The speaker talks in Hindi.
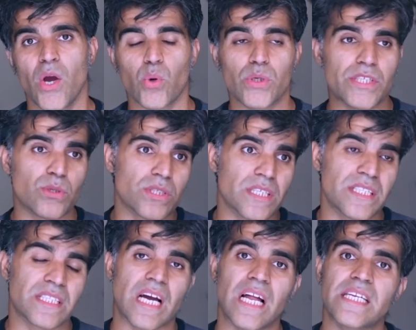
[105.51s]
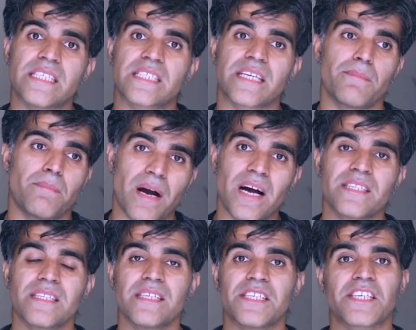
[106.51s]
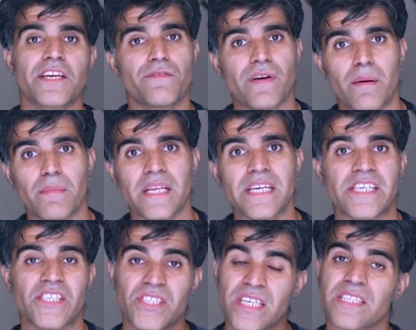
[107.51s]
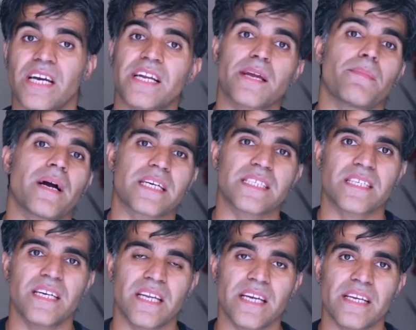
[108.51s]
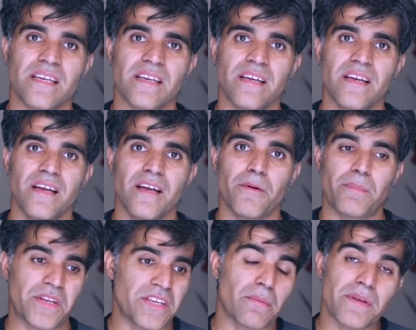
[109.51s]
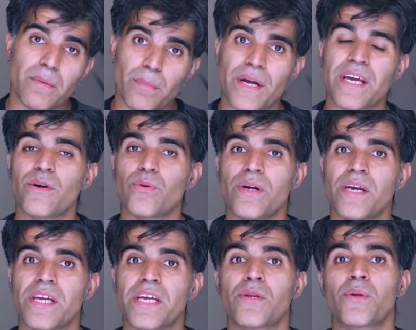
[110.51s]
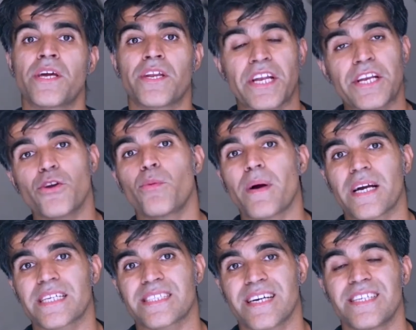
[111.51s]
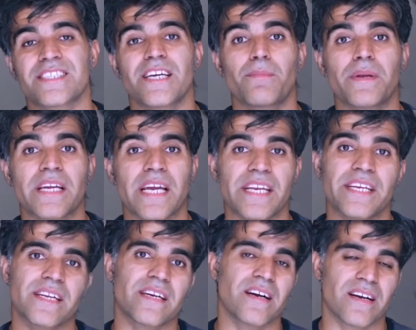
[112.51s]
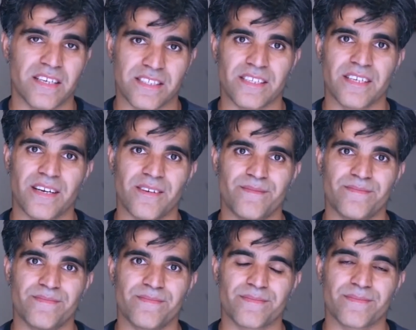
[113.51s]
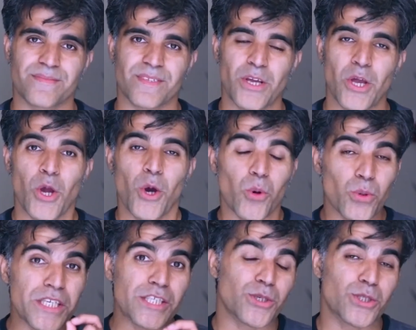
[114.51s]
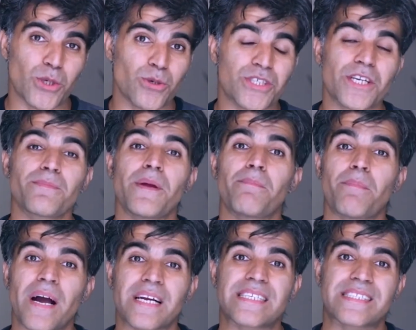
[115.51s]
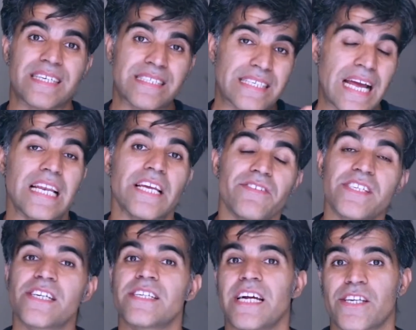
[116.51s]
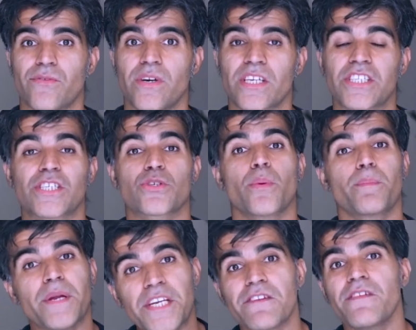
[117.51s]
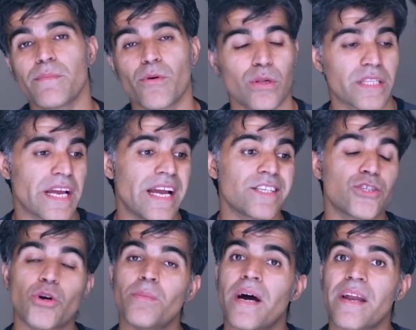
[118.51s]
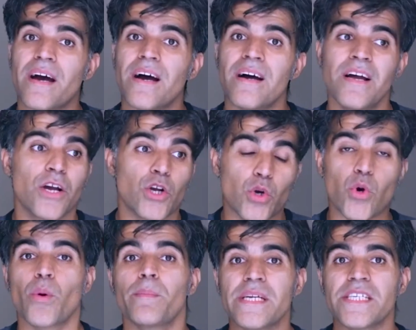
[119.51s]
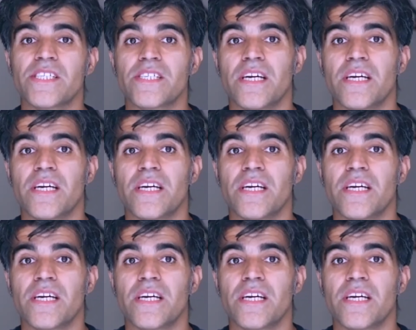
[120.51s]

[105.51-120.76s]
उन्नीस के बाद इनकी फैमिली हिजरत करके पाकिस्तान आई फिर जब ये बड़े हुए इन्होंने रेडियो पाकिस्तान से अपने कैरियर का आगाज़ किया उन्नीस में पाकिस्तान टेलीविज़न नेटवर्क जिसको पीटीवी बोलते हैं जो हमारा कौमी